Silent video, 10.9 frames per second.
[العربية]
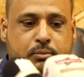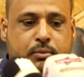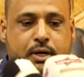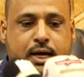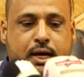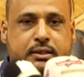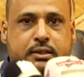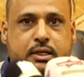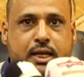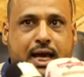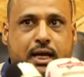
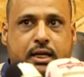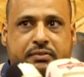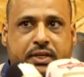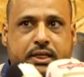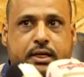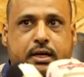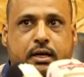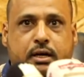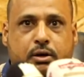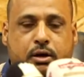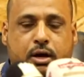مخالطين الحلقة الضيقة
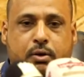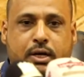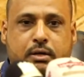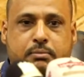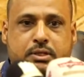حوالي